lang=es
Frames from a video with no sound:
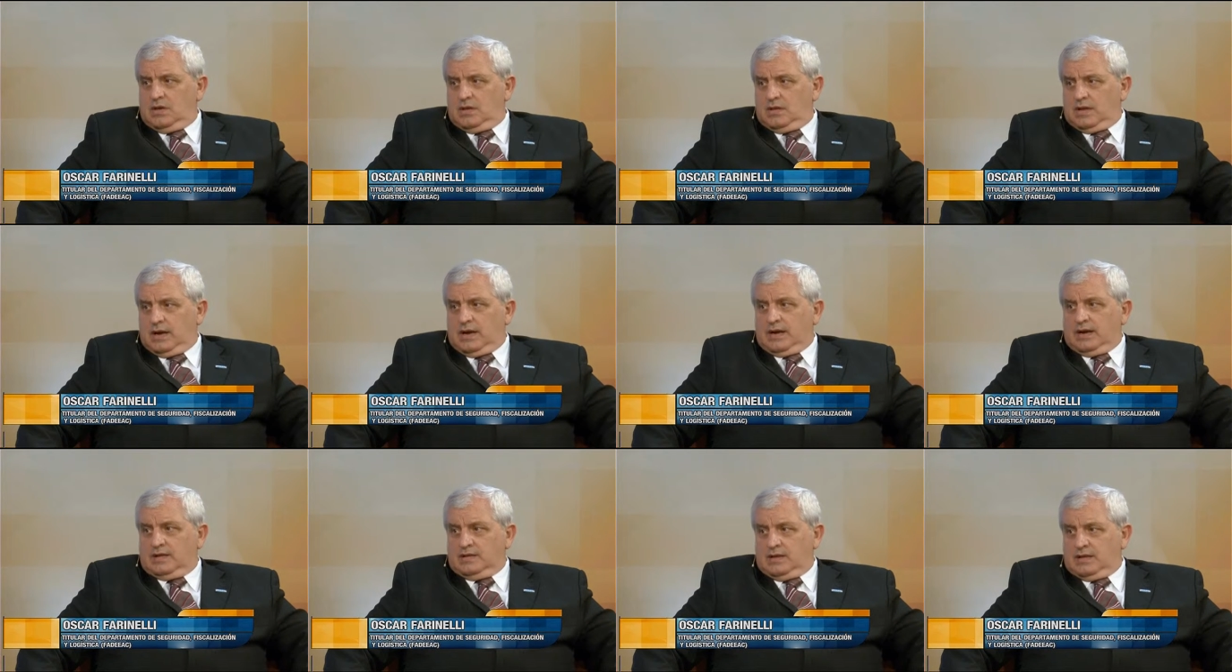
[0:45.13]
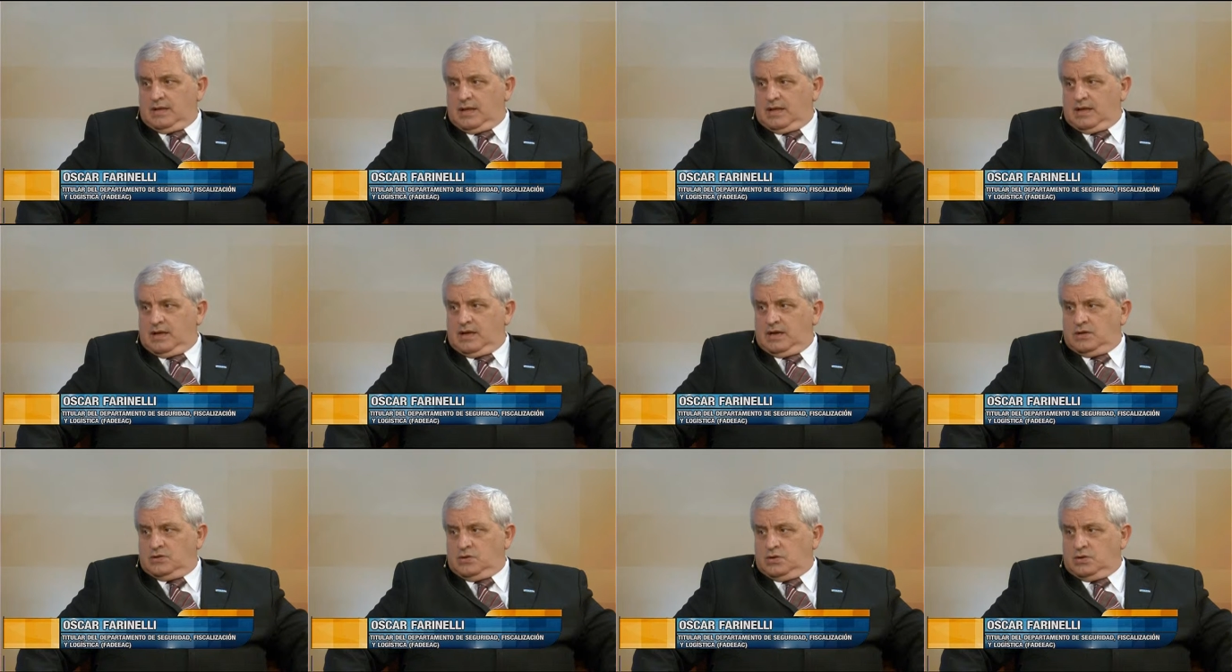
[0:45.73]
de la cantidad
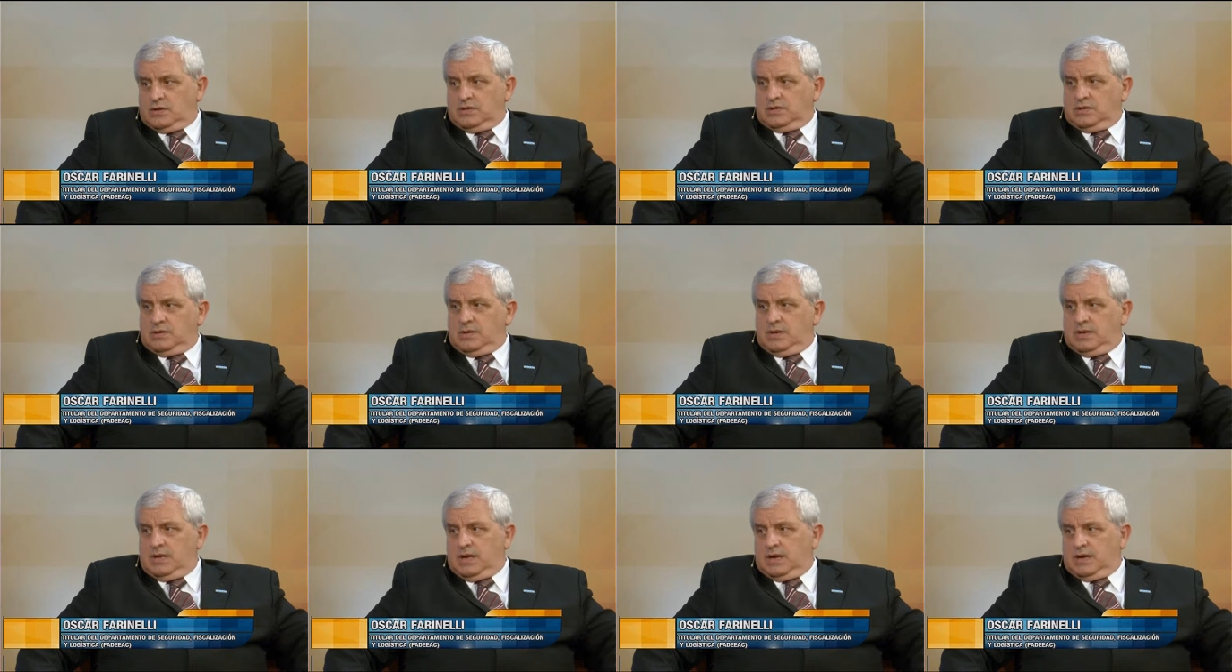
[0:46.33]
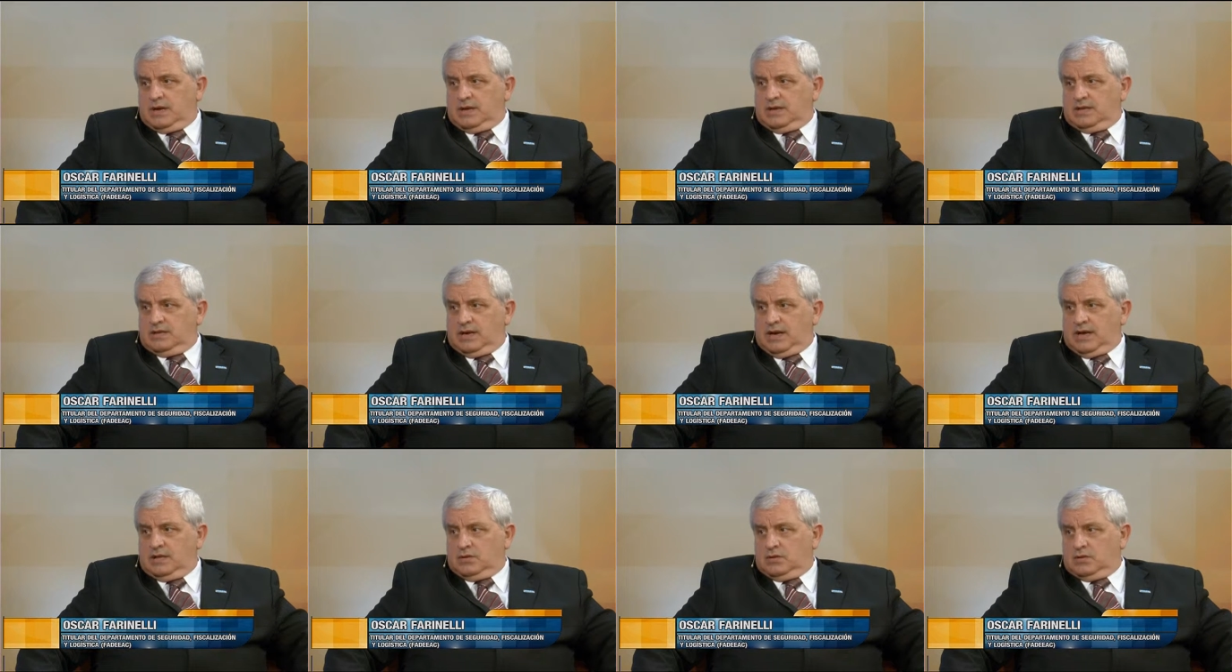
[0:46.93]
de hechos que se venían
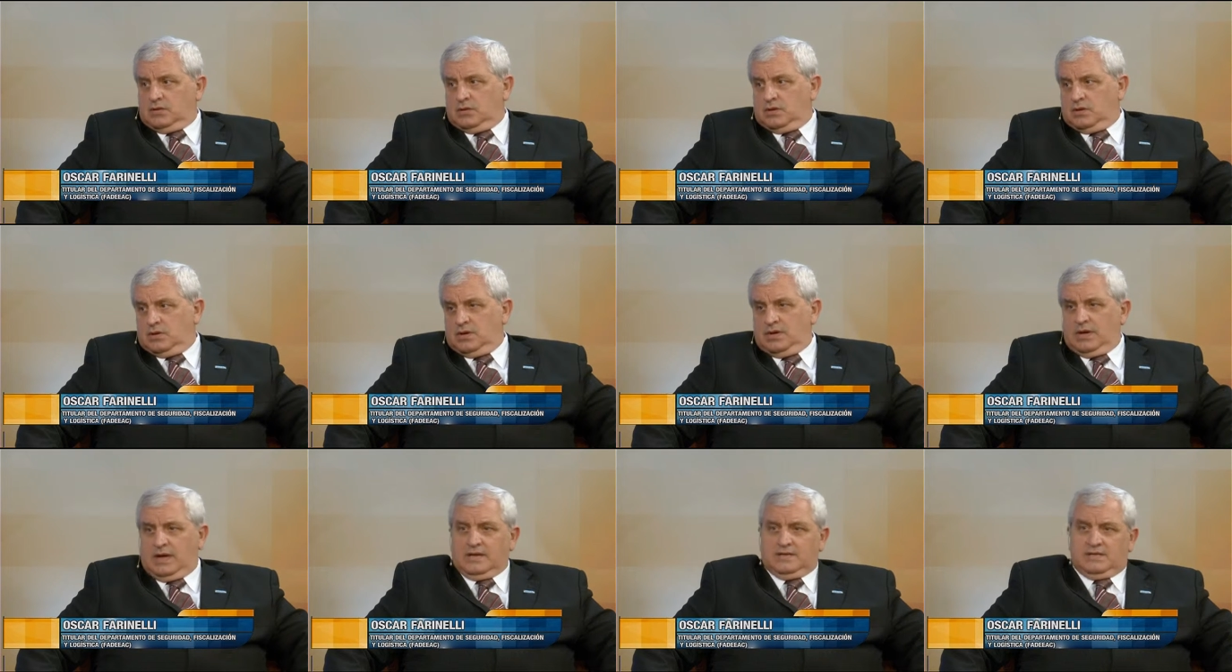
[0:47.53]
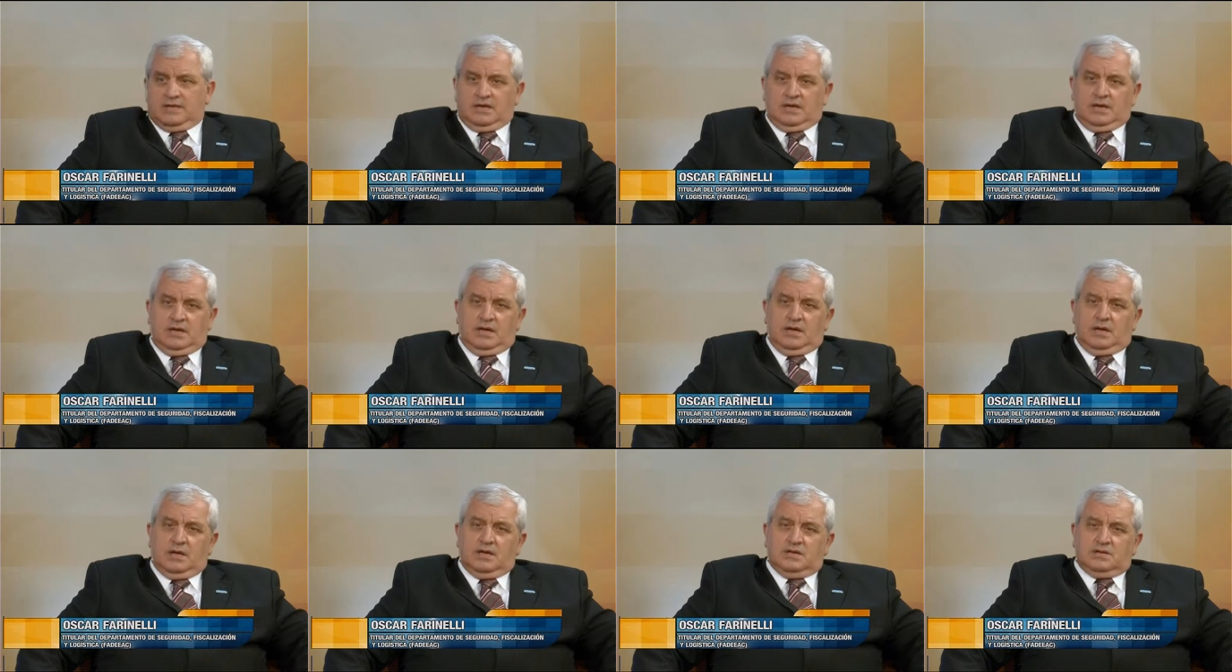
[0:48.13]
registrando hace
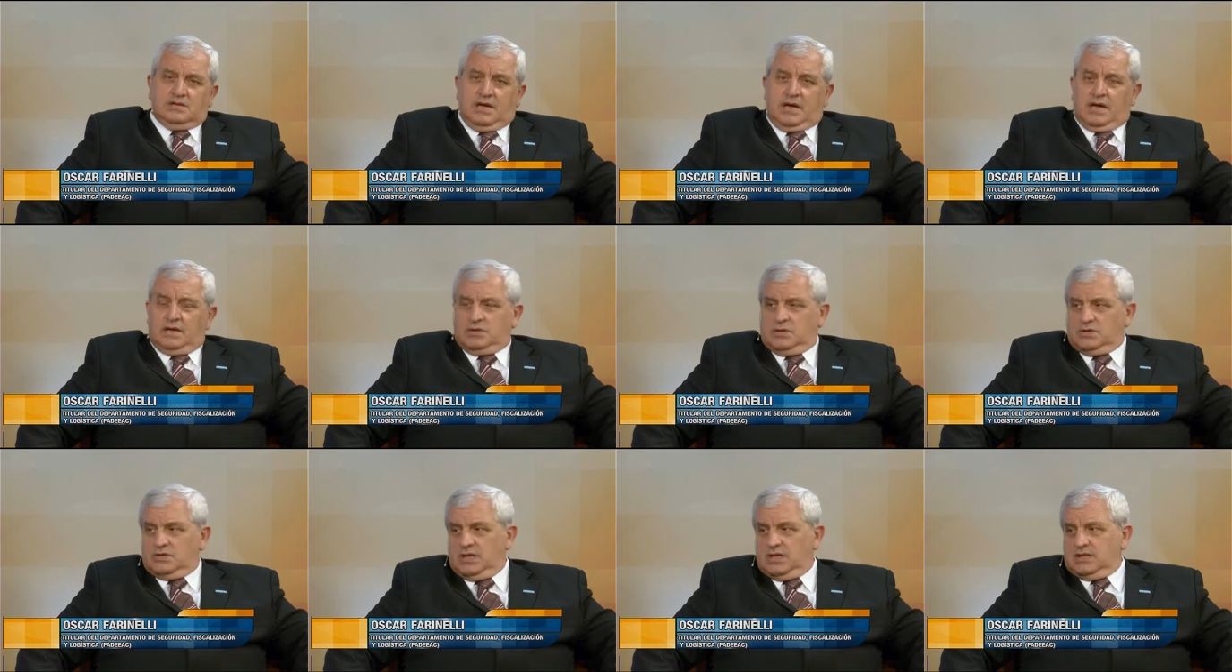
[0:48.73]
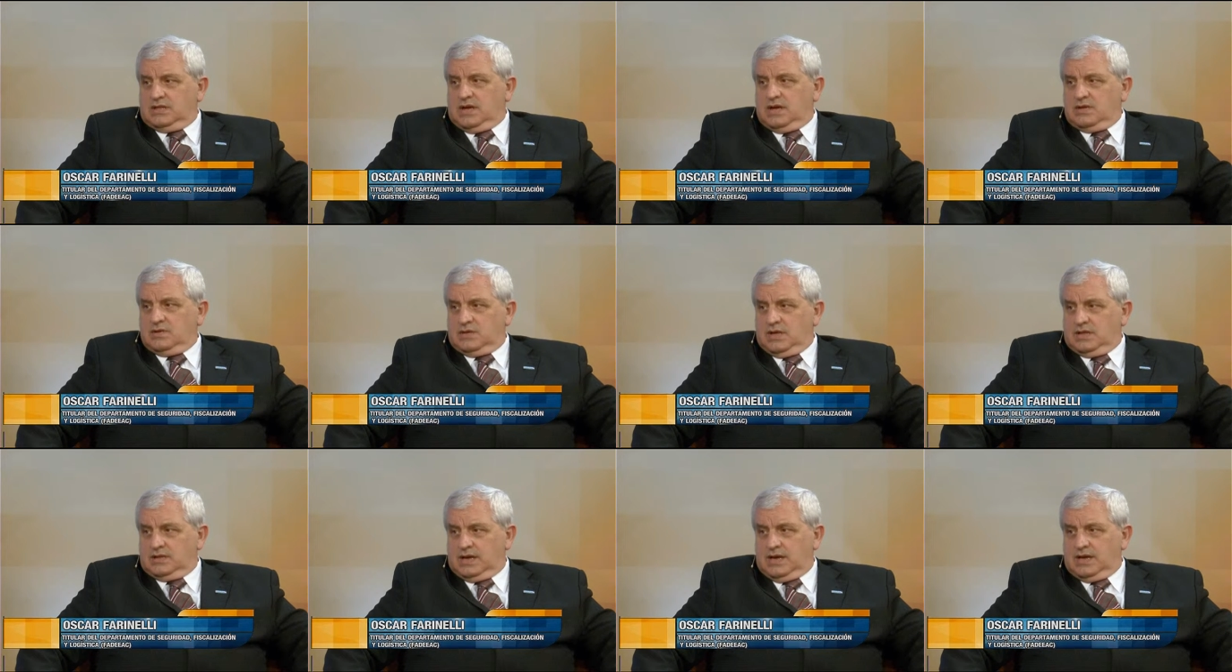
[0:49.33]
seis o siete años
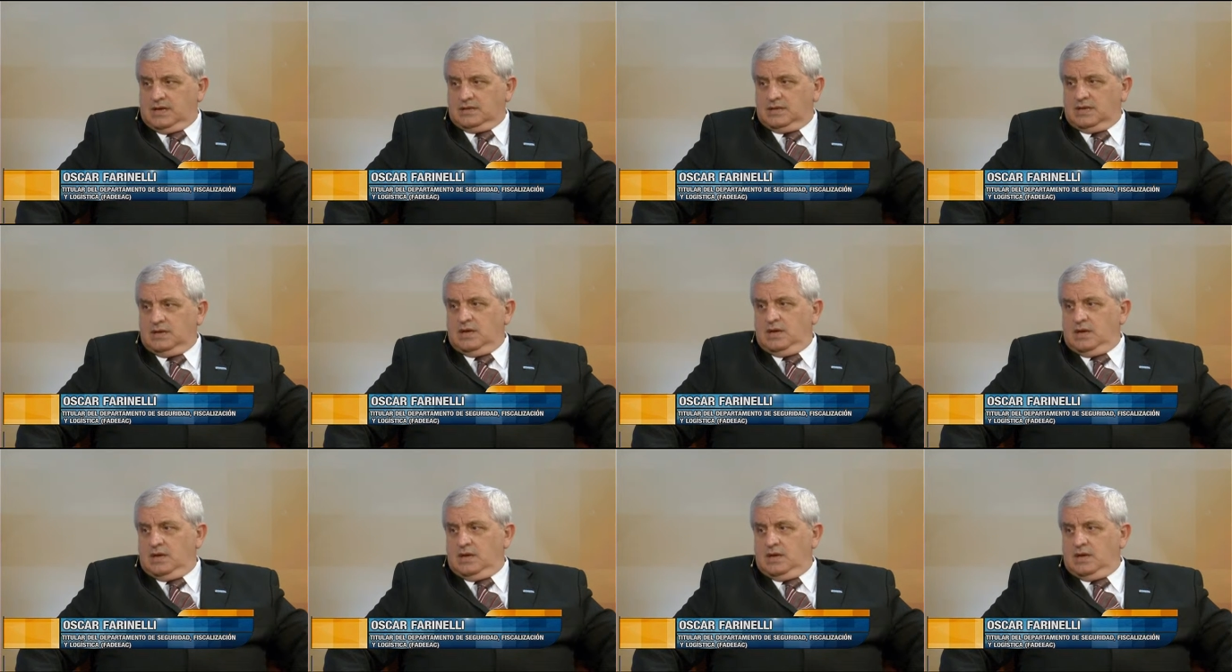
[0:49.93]
atrás.